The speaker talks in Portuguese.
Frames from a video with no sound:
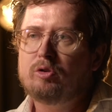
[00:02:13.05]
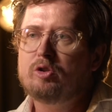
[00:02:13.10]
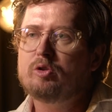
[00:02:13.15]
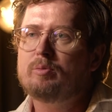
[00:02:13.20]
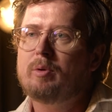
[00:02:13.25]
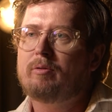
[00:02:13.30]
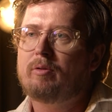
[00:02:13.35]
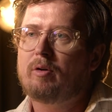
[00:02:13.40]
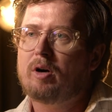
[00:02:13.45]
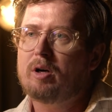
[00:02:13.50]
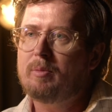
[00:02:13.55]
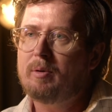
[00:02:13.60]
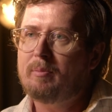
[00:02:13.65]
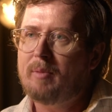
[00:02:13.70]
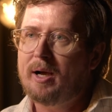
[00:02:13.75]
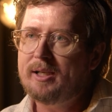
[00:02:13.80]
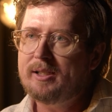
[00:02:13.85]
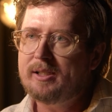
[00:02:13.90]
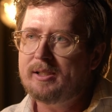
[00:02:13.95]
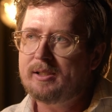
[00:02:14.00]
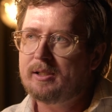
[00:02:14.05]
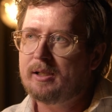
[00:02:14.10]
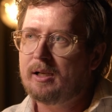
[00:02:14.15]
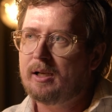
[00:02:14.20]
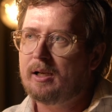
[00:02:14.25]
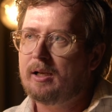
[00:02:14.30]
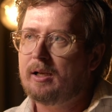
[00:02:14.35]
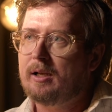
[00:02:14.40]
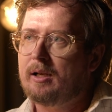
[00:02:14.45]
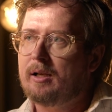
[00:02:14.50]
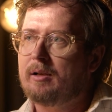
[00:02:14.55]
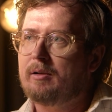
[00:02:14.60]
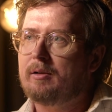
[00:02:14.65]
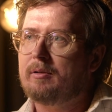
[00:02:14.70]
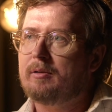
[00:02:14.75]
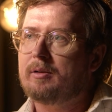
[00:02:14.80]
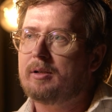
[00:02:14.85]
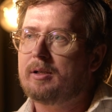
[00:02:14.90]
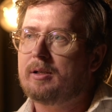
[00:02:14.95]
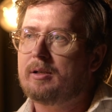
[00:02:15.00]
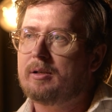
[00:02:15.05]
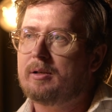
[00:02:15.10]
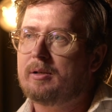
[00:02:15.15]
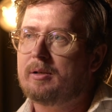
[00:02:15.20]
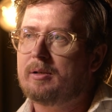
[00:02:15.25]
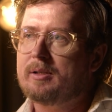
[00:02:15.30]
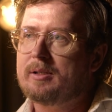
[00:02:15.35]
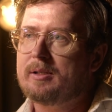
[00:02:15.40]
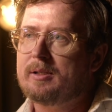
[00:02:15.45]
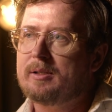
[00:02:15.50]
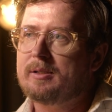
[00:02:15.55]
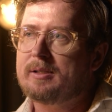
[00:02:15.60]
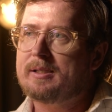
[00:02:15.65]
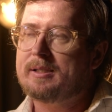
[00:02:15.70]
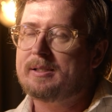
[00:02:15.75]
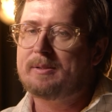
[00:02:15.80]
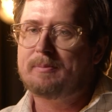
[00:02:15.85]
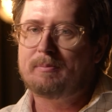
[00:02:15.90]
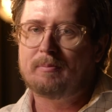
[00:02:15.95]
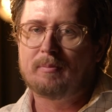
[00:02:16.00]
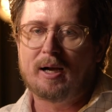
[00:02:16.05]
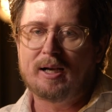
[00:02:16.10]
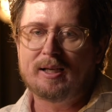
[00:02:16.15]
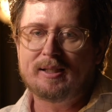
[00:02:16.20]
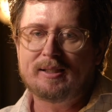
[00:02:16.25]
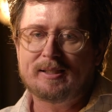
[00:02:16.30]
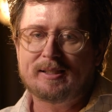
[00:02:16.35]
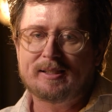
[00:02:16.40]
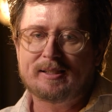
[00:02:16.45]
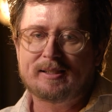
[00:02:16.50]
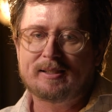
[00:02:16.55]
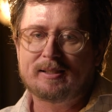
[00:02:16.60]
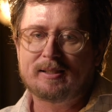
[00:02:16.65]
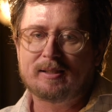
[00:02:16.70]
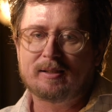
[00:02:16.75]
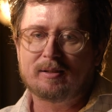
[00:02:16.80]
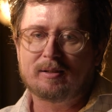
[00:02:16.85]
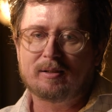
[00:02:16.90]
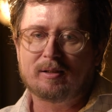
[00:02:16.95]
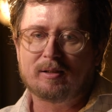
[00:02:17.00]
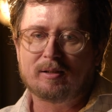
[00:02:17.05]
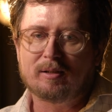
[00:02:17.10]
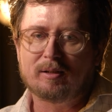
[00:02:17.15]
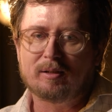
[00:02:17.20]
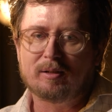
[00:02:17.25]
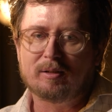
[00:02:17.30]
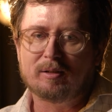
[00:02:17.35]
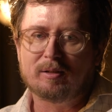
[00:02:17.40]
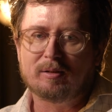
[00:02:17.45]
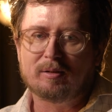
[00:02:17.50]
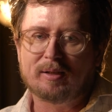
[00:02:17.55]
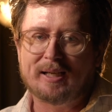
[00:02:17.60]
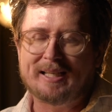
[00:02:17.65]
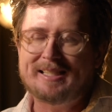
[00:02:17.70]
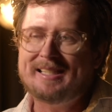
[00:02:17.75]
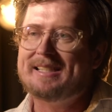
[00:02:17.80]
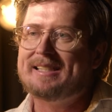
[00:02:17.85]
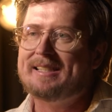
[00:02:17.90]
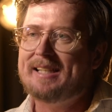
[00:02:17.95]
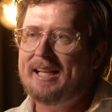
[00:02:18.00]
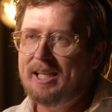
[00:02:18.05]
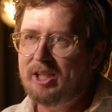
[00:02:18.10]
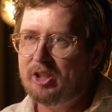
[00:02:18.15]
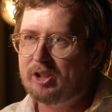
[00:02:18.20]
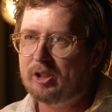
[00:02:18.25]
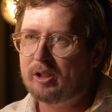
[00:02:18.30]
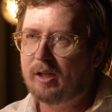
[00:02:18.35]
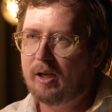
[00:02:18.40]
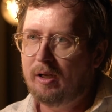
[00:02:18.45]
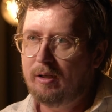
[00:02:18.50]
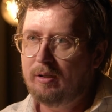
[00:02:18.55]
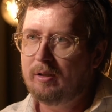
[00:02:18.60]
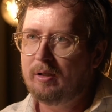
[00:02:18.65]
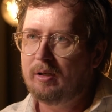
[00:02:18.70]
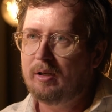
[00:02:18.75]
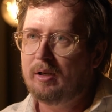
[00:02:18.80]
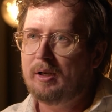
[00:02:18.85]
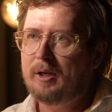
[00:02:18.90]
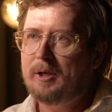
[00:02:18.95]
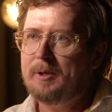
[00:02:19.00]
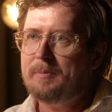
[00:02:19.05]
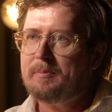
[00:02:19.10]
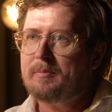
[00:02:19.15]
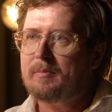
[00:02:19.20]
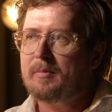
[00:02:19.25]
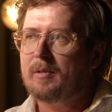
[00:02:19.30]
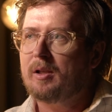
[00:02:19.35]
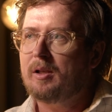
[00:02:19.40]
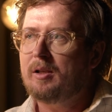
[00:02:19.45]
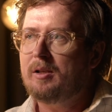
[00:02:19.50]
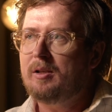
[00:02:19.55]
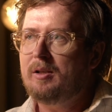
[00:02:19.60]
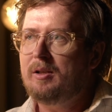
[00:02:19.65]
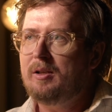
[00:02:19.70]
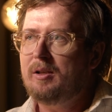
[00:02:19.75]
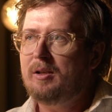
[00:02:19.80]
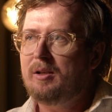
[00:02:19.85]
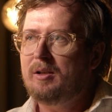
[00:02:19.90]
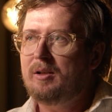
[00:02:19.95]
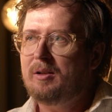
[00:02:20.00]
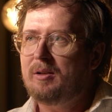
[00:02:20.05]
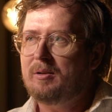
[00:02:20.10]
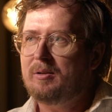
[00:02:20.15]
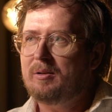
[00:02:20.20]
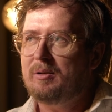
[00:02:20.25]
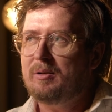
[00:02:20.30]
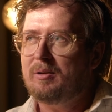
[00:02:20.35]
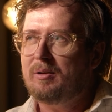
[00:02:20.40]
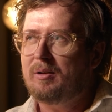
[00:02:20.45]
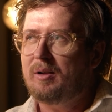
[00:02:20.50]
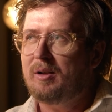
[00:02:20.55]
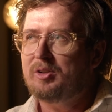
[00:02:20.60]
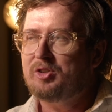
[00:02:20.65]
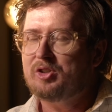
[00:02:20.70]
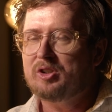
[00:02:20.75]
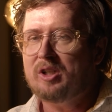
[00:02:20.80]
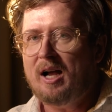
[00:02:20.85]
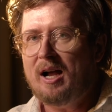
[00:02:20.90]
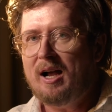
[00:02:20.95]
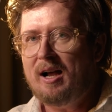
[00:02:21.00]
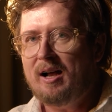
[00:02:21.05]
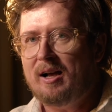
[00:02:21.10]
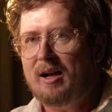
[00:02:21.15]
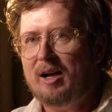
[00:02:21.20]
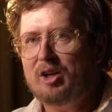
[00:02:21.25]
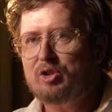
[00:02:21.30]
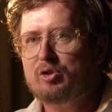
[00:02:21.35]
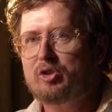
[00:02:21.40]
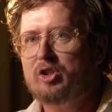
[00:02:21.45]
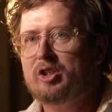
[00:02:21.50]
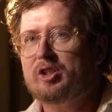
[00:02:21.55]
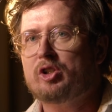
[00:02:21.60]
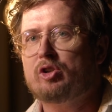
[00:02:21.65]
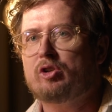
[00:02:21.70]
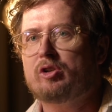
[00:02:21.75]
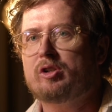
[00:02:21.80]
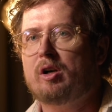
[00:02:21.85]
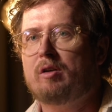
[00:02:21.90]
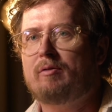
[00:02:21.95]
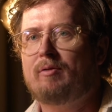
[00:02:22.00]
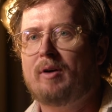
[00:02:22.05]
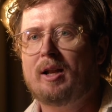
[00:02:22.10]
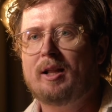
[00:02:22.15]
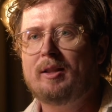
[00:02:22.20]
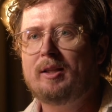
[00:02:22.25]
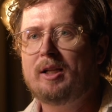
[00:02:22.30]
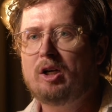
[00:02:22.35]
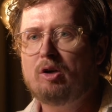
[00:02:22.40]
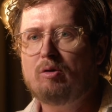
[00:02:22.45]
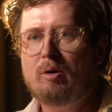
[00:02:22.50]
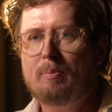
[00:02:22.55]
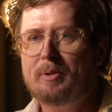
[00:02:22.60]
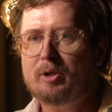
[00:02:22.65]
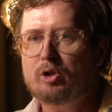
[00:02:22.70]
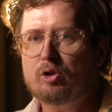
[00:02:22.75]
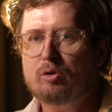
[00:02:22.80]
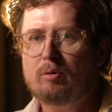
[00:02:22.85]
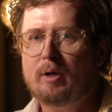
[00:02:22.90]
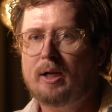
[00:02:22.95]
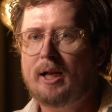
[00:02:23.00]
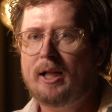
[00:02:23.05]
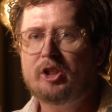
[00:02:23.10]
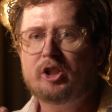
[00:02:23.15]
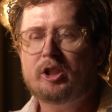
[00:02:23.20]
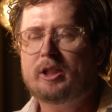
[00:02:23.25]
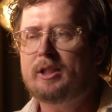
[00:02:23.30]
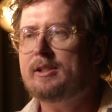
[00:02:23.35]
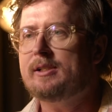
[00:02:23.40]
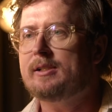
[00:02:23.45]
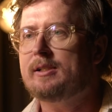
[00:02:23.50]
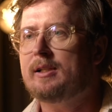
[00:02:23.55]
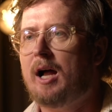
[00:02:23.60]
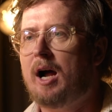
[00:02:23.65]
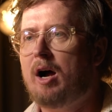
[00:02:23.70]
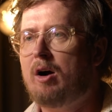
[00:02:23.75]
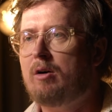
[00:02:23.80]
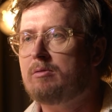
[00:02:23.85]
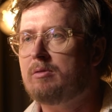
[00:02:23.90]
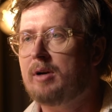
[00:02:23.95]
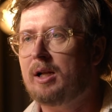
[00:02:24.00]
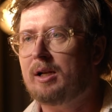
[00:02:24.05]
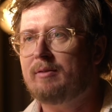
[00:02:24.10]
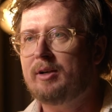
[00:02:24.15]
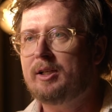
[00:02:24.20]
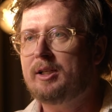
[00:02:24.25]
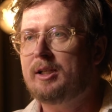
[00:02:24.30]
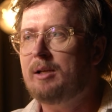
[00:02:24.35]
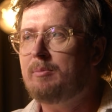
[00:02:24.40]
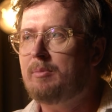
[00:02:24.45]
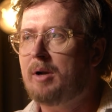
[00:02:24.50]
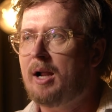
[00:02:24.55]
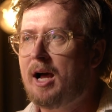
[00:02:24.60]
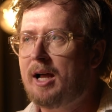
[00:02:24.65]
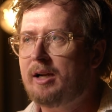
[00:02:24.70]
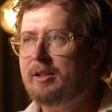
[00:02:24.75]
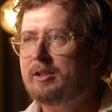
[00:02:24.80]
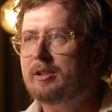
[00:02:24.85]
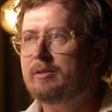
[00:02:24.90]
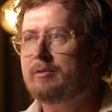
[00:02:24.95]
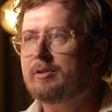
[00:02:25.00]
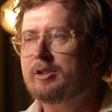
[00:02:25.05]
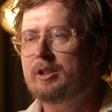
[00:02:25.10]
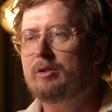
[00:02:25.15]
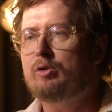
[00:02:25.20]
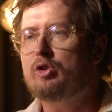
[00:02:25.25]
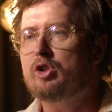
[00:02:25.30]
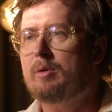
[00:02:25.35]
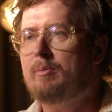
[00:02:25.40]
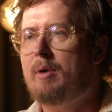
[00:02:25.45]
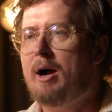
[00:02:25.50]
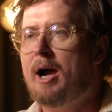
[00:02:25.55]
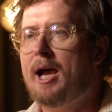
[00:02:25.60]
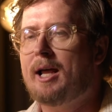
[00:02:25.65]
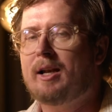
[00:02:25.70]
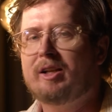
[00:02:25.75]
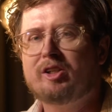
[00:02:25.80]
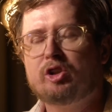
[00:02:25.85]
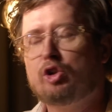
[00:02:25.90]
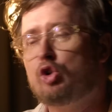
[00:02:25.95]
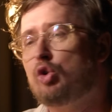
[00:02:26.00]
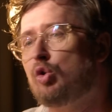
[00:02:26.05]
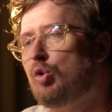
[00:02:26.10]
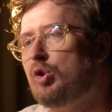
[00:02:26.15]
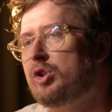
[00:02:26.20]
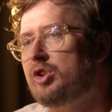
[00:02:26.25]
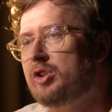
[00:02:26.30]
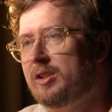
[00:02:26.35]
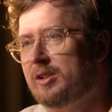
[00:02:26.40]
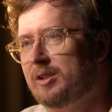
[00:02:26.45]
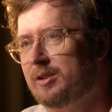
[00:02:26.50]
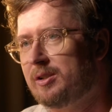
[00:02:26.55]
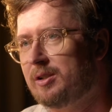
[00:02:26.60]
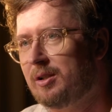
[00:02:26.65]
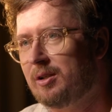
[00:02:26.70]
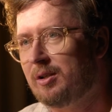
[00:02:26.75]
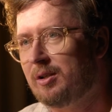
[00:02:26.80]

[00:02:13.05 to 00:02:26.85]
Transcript: de uma forma mais, uh, mais uh, resistente, né? E já a justiça social fala: não, a pessoa ela é de cristal, ela vai quebrar se você não chamar ela de todes.